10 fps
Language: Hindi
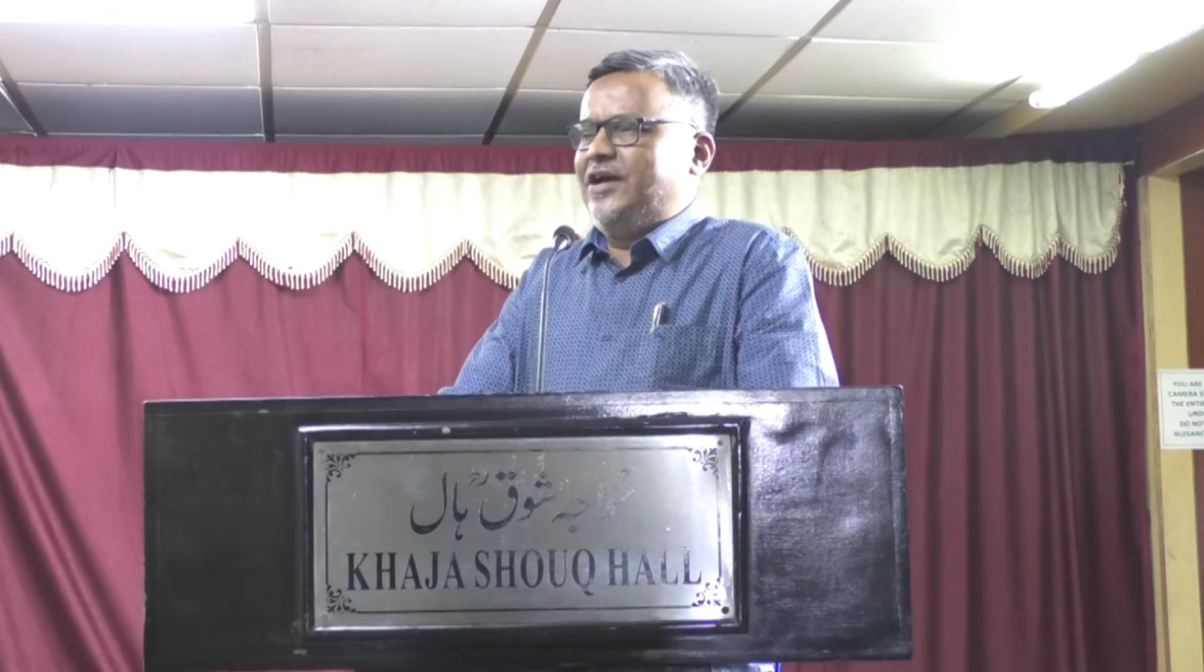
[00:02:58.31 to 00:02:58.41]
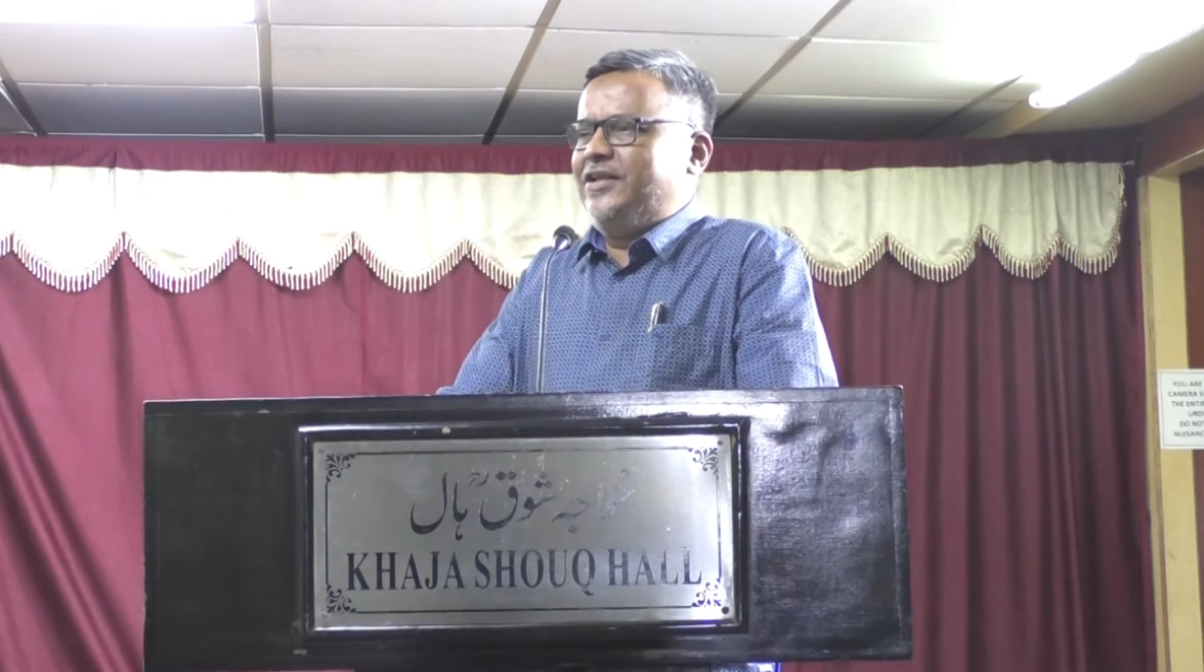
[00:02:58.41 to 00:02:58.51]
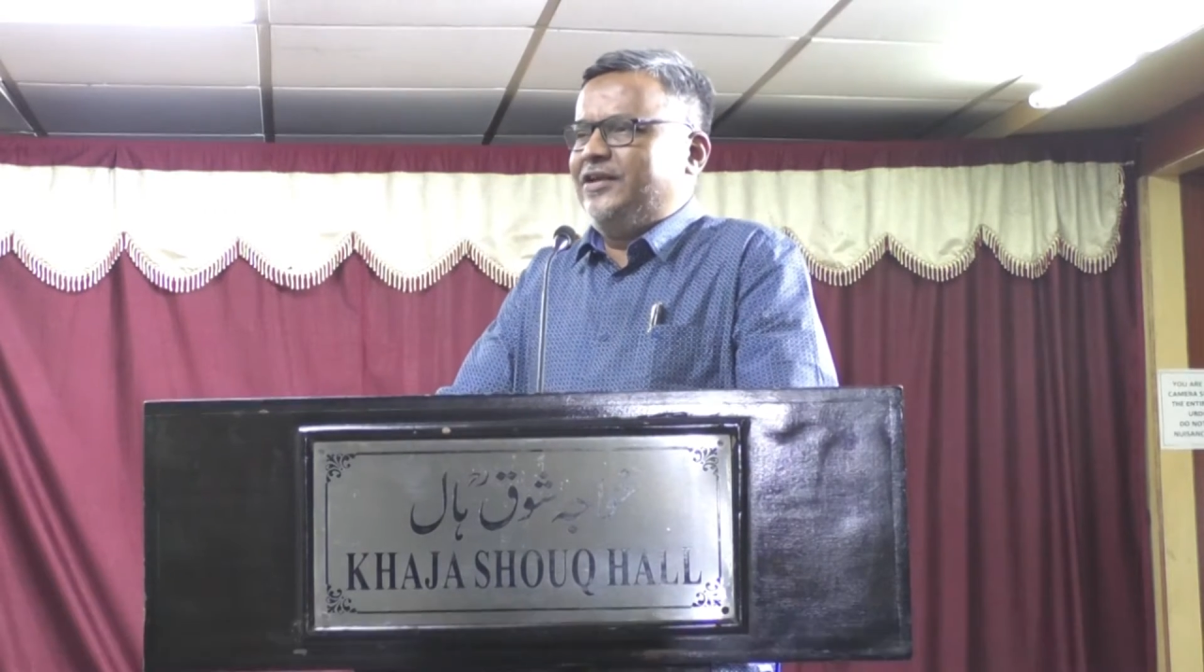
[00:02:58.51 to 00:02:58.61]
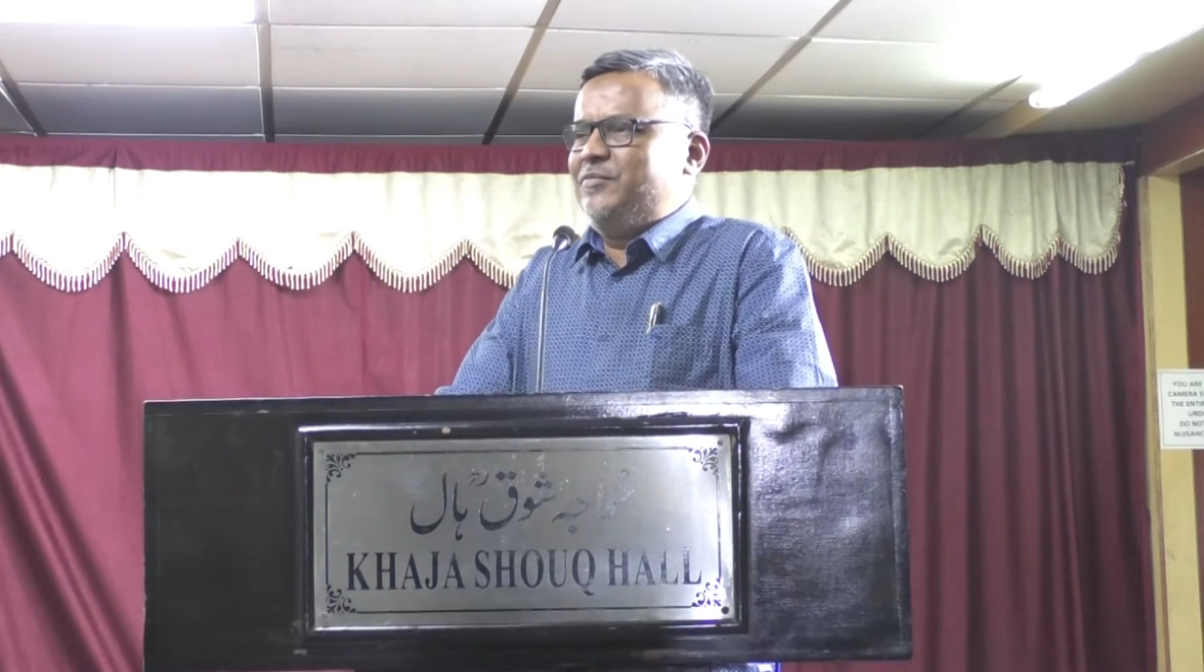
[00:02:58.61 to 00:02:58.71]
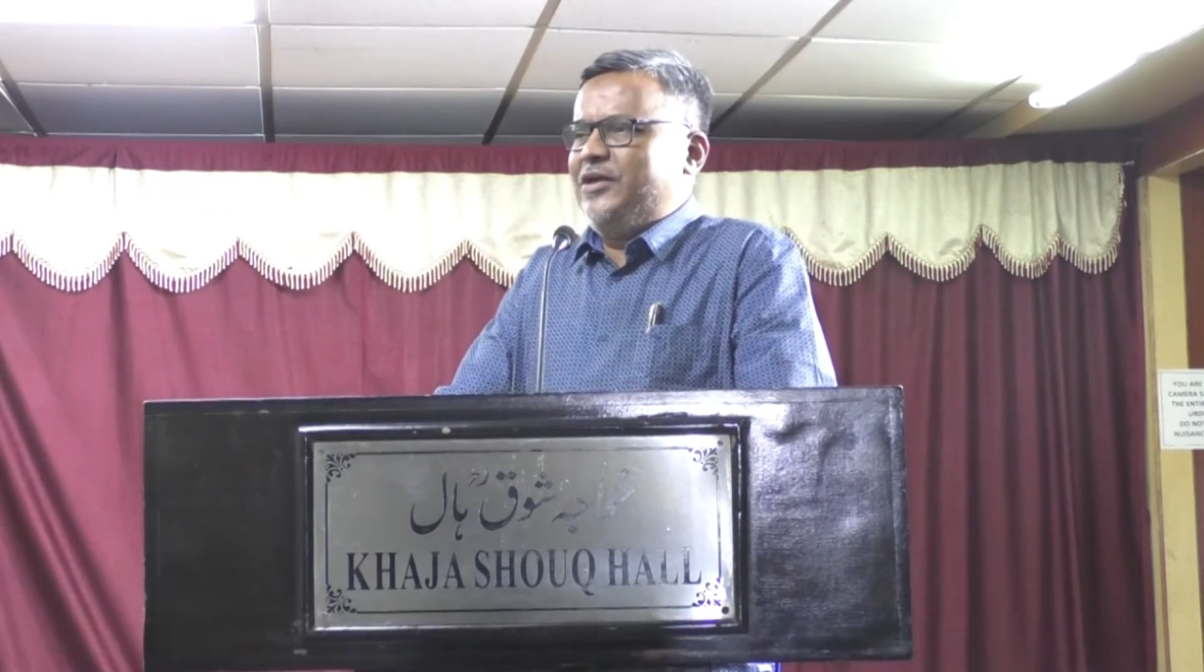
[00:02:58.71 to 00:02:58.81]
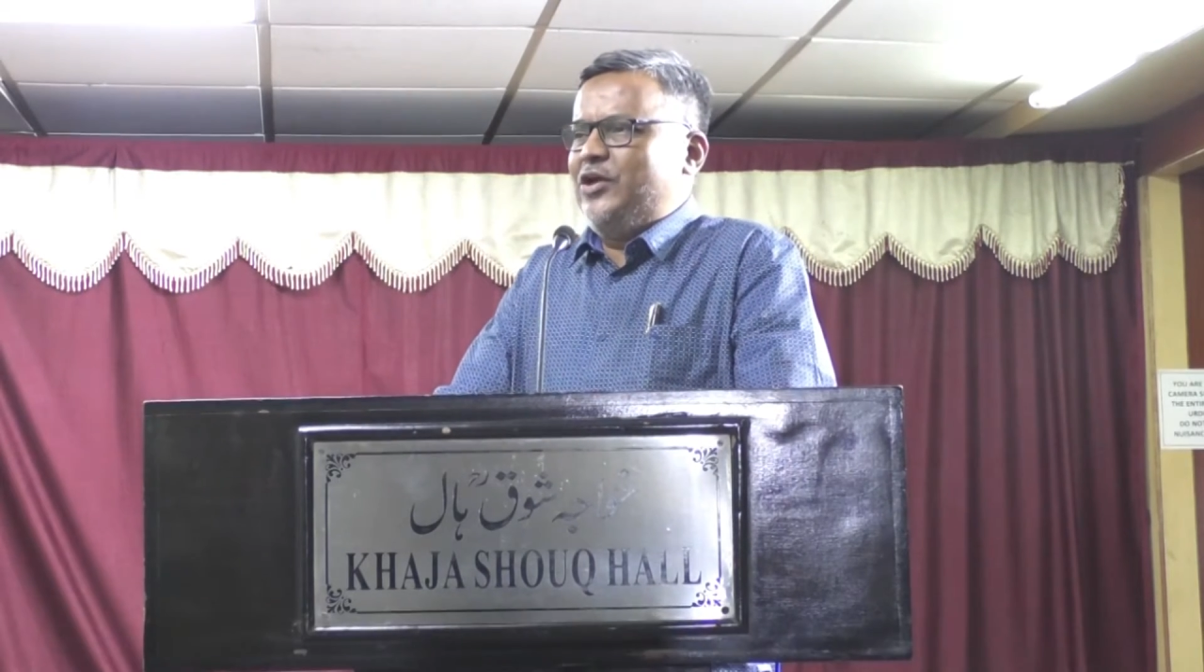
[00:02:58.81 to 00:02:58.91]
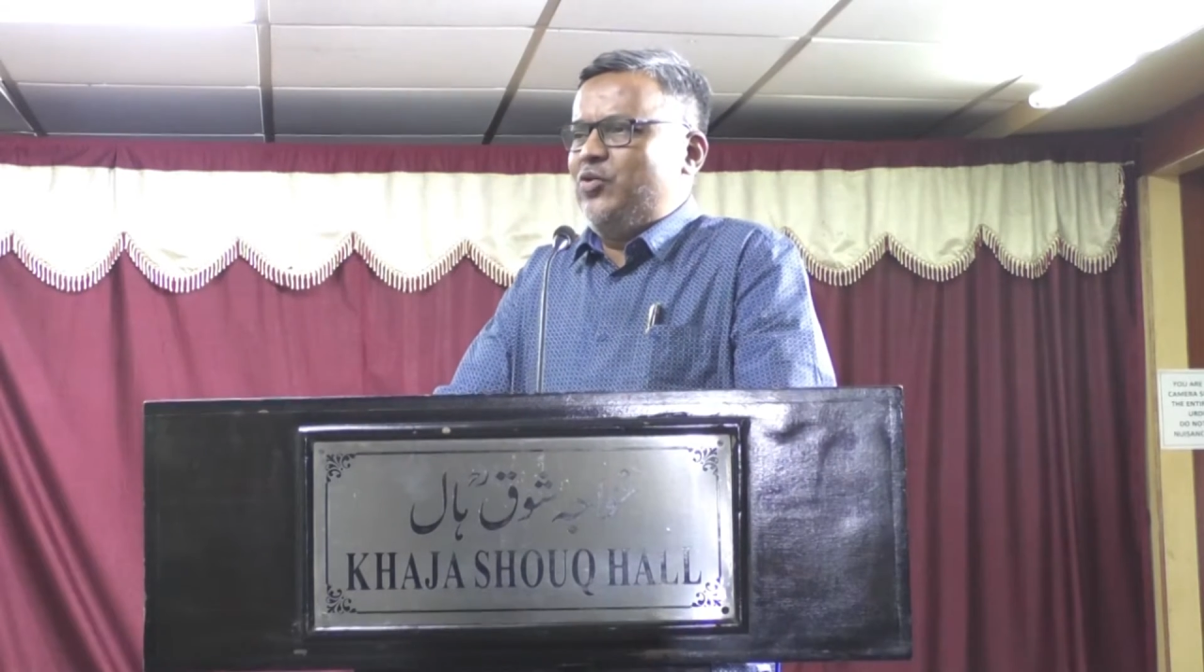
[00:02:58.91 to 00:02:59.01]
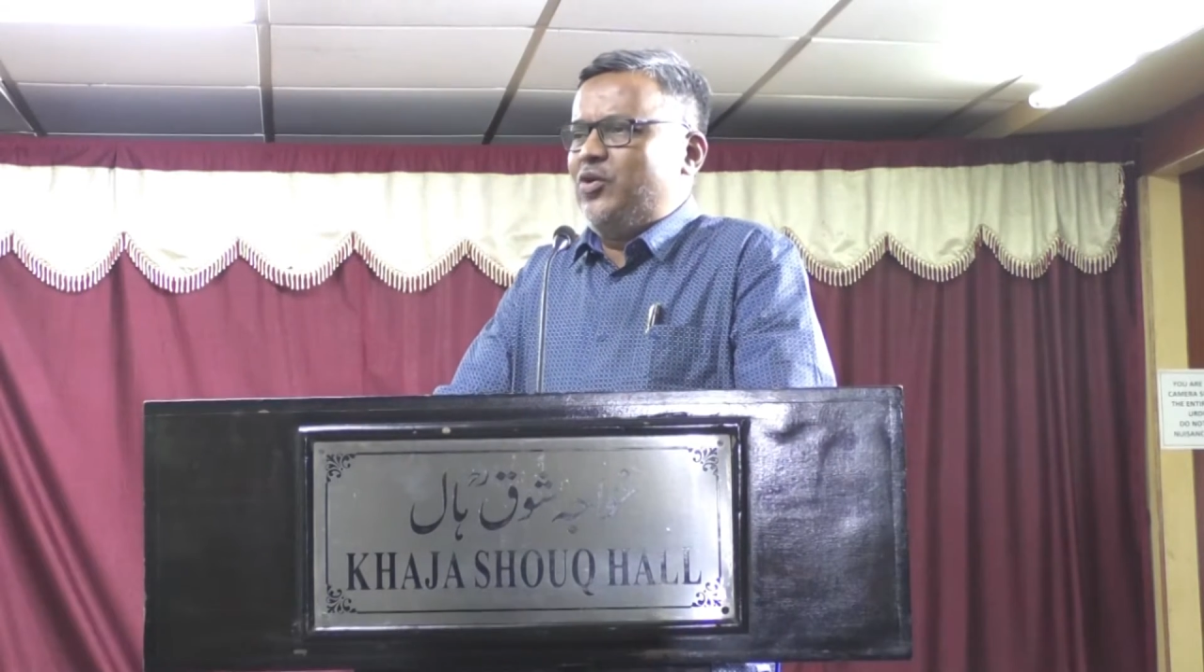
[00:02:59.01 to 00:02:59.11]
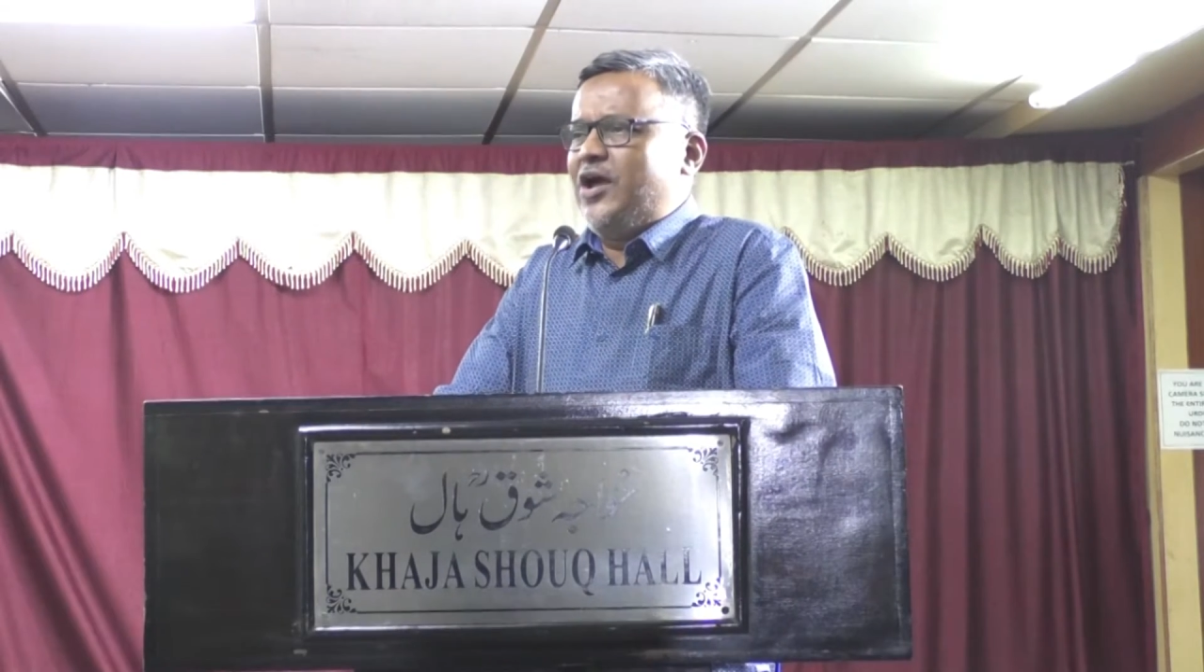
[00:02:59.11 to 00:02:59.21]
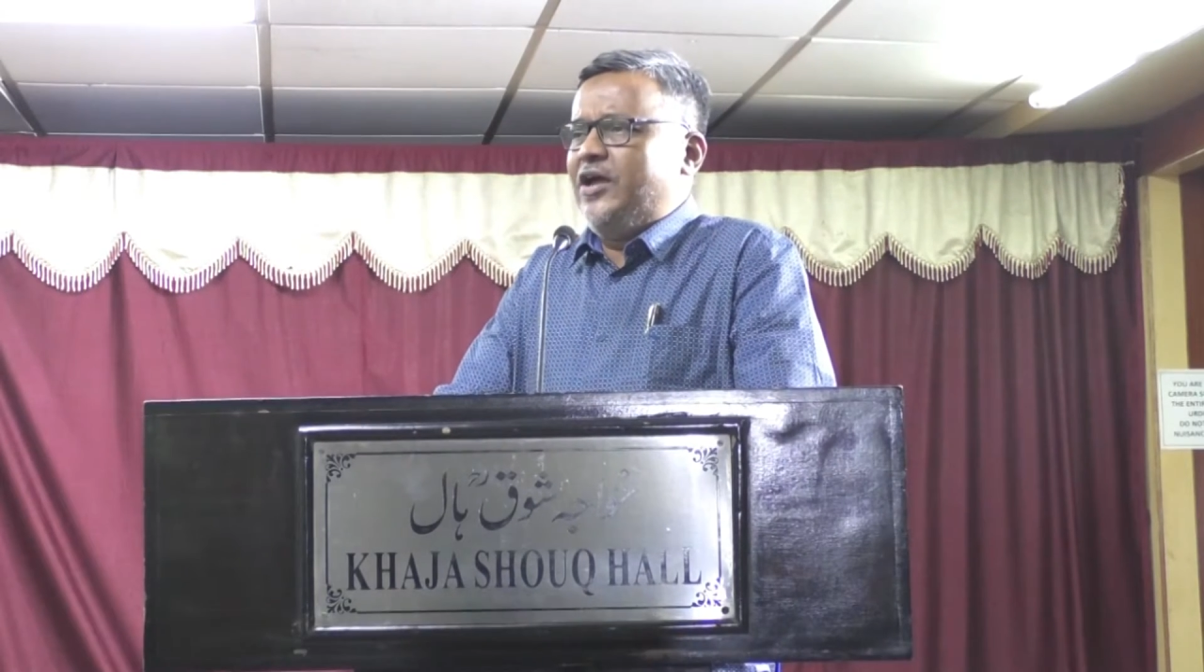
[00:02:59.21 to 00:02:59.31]
तारीख में ये
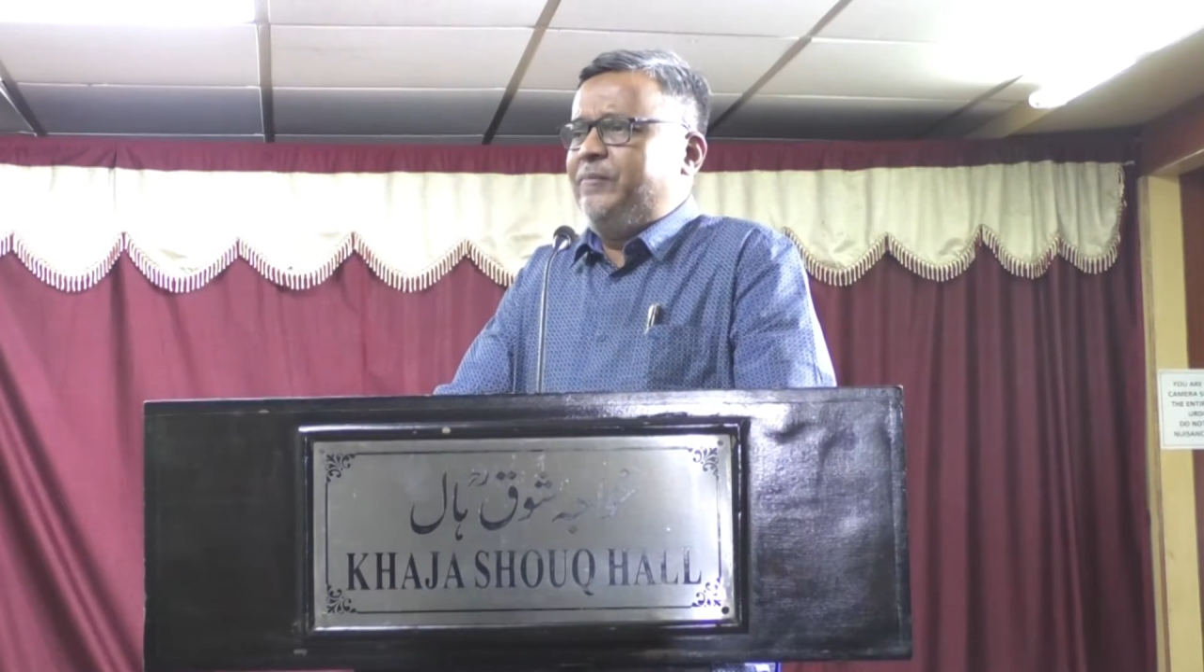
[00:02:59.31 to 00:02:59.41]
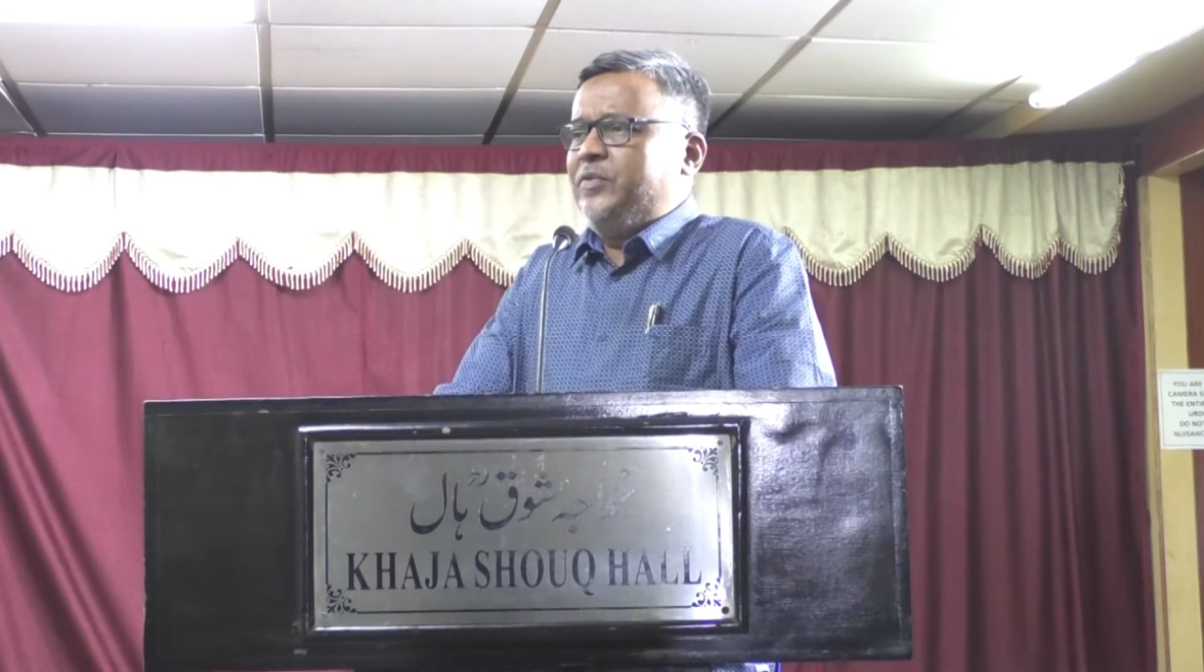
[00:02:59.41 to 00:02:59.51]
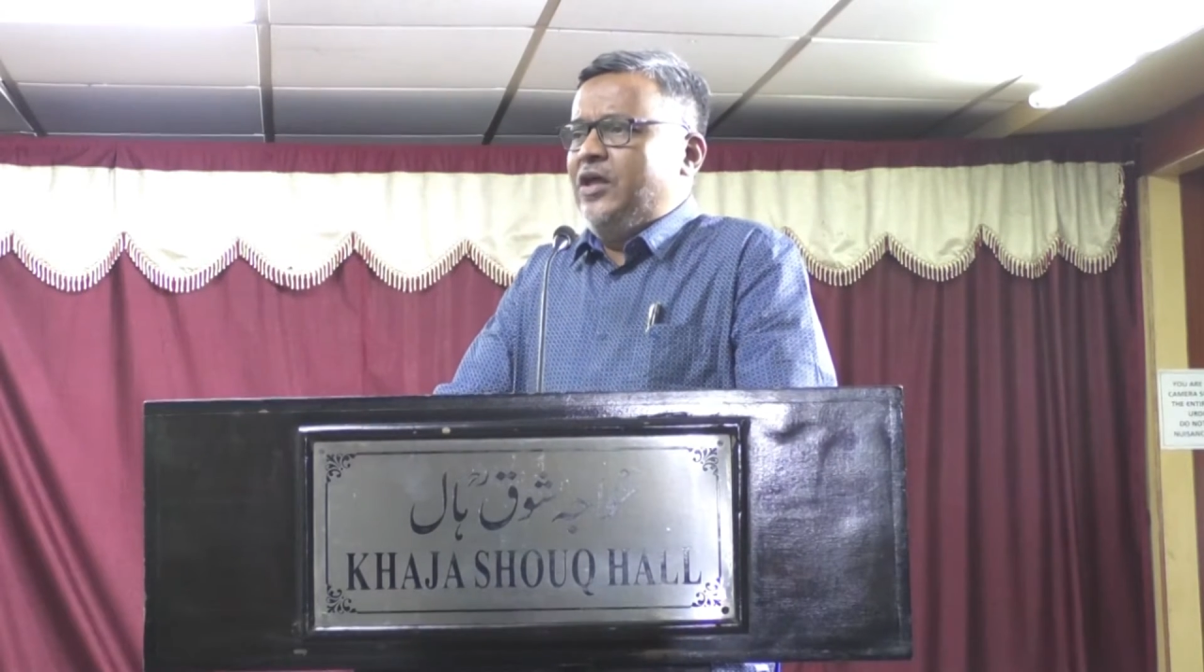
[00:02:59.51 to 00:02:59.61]
हो रहा है